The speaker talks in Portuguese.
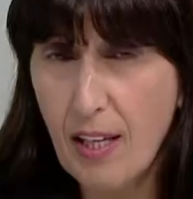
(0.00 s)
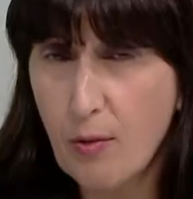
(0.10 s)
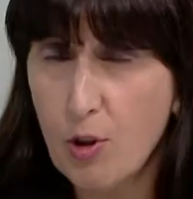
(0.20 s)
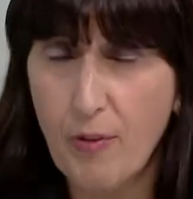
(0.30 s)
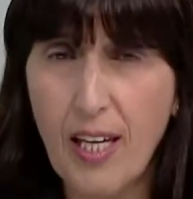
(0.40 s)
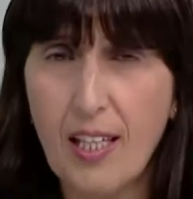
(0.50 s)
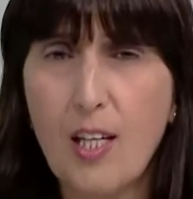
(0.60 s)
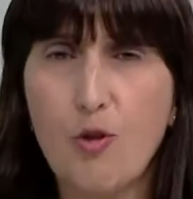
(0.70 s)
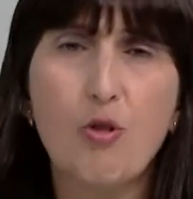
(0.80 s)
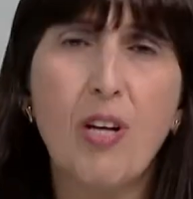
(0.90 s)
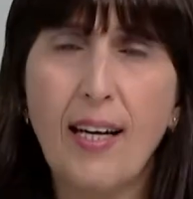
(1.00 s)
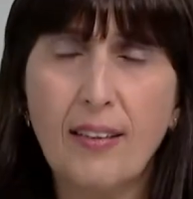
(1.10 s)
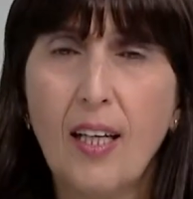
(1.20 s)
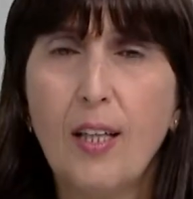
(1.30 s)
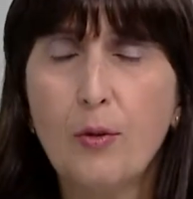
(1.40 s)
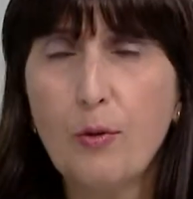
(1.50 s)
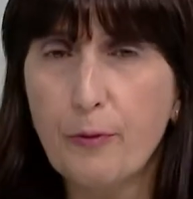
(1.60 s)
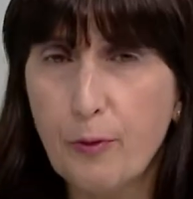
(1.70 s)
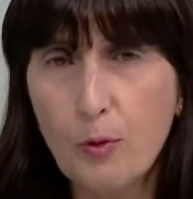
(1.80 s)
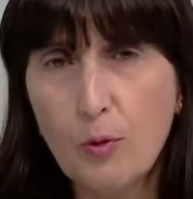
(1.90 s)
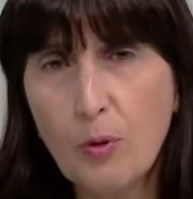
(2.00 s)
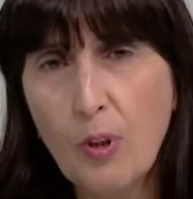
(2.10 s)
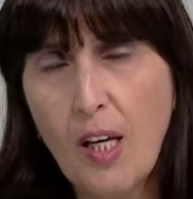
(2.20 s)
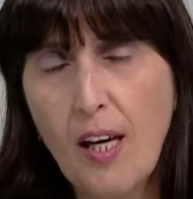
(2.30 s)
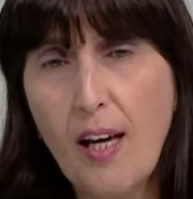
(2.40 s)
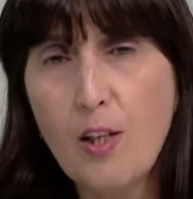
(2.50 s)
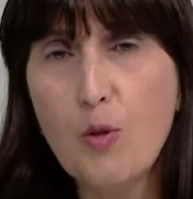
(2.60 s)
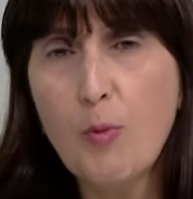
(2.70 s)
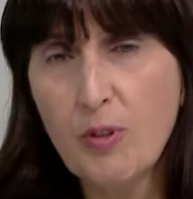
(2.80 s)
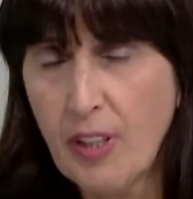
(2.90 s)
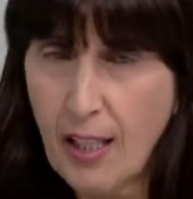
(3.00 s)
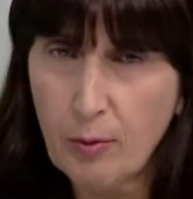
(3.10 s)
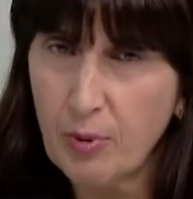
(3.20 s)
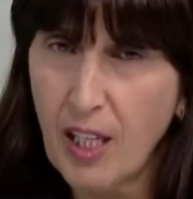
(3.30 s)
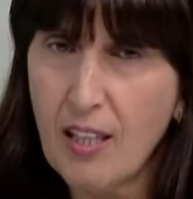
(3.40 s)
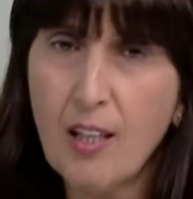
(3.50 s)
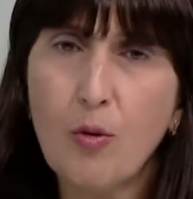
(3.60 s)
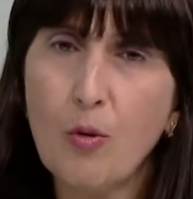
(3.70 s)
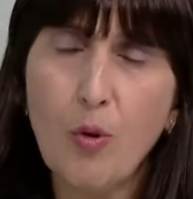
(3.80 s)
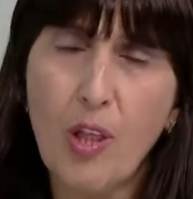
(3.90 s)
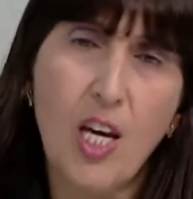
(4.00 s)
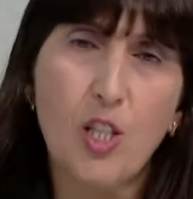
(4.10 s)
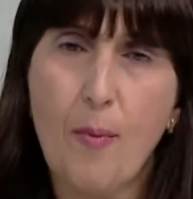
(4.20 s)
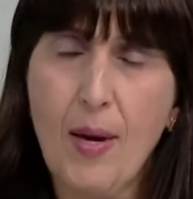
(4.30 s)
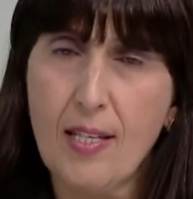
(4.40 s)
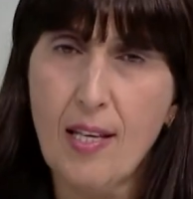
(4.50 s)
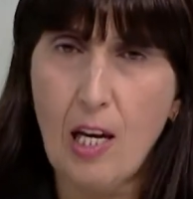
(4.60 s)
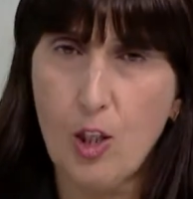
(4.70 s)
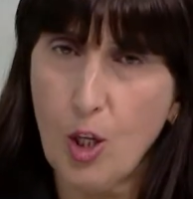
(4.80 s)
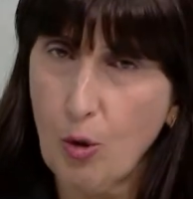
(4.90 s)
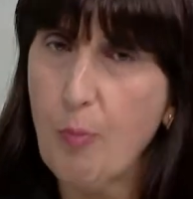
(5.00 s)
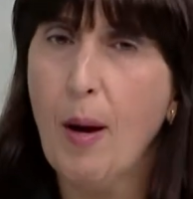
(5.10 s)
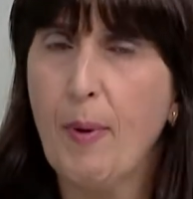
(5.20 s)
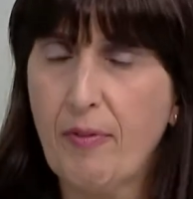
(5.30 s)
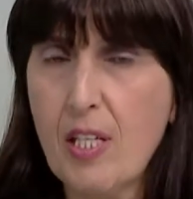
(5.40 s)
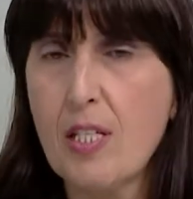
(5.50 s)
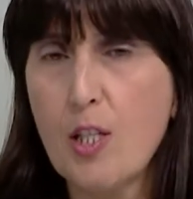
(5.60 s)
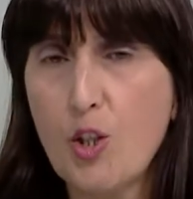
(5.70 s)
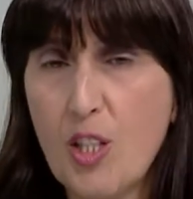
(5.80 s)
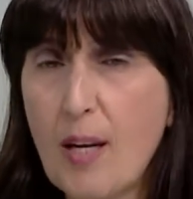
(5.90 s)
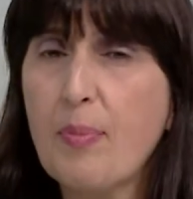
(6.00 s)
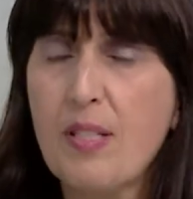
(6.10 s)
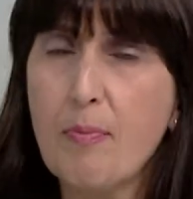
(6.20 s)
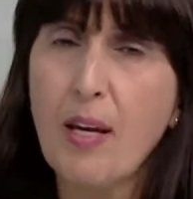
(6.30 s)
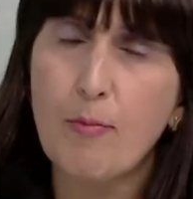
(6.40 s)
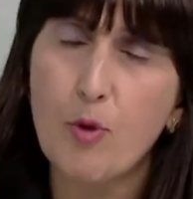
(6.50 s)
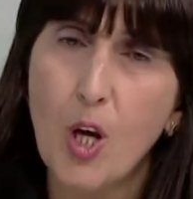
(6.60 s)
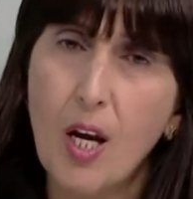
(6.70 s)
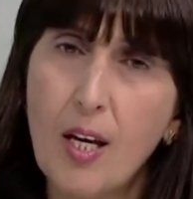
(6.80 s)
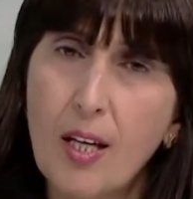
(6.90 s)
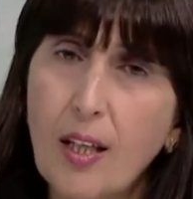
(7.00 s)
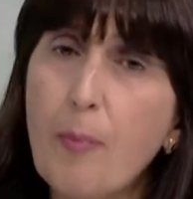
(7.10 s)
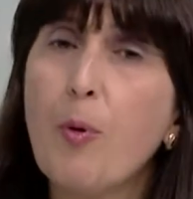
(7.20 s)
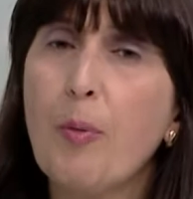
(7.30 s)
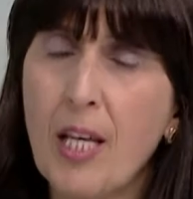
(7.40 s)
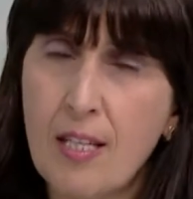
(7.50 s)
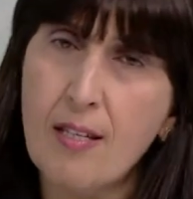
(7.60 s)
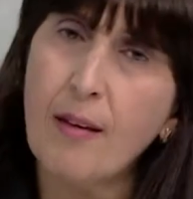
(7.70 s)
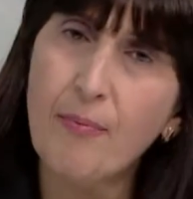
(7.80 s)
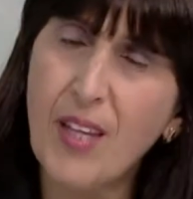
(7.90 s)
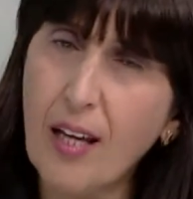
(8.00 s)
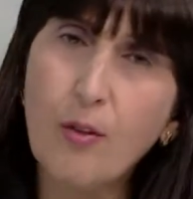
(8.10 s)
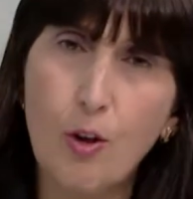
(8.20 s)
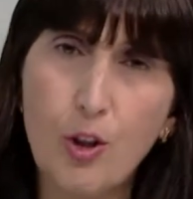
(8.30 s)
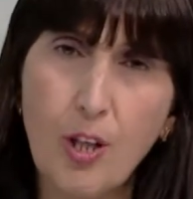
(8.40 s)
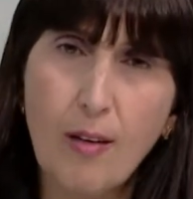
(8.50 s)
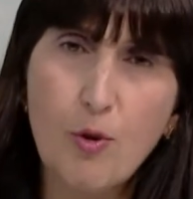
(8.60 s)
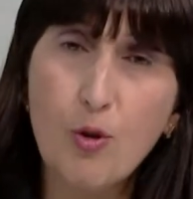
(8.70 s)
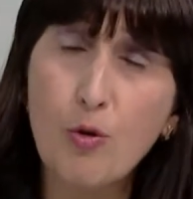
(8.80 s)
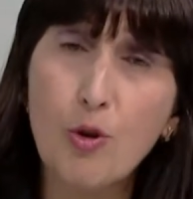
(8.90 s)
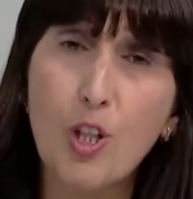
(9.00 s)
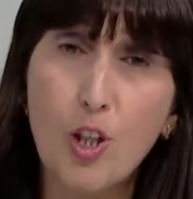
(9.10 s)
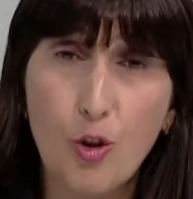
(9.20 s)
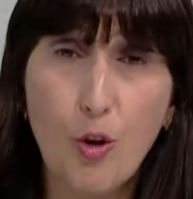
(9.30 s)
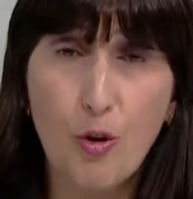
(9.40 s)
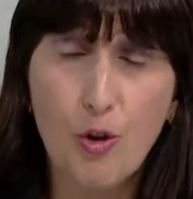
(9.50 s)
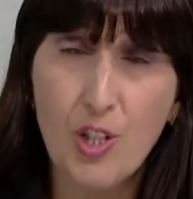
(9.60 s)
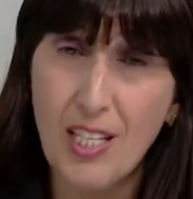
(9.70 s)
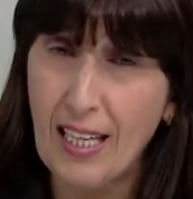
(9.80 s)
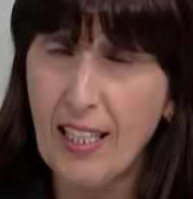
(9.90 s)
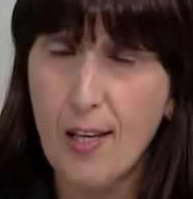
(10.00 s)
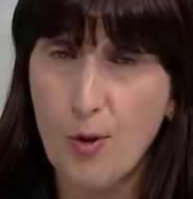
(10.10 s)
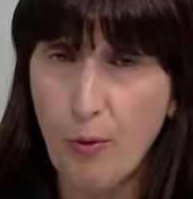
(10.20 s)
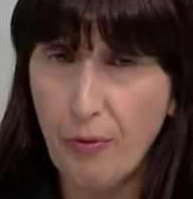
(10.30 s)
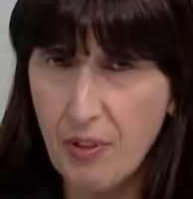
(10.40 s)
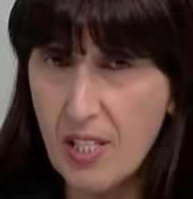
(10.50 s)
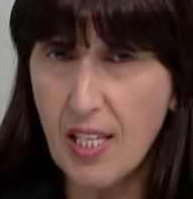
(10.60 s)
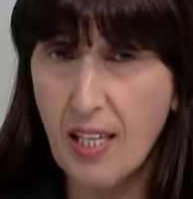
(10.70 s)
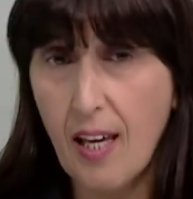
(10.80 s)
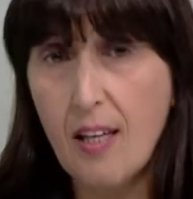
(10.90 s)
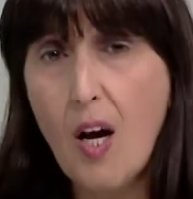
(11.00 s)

que nos vai aqui ajudar, no fundo, a desmontar um bocadinho toda esta mensagem do Papa Francisco Francisco, e a percebermos que pobreza é que nós temos nos dias de hoje? Será que é só física